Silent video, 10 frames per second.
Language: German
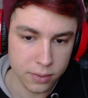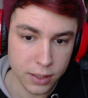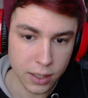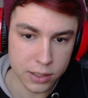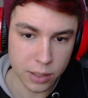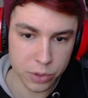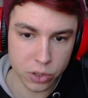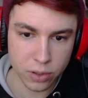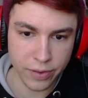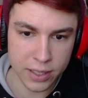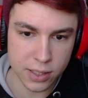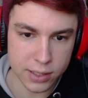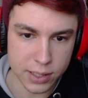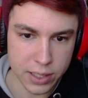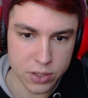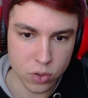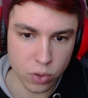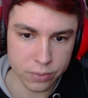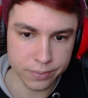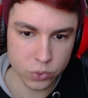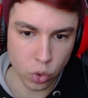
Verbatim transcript: Ja, ich habe euch doch gewarnt, RTL zu gucken.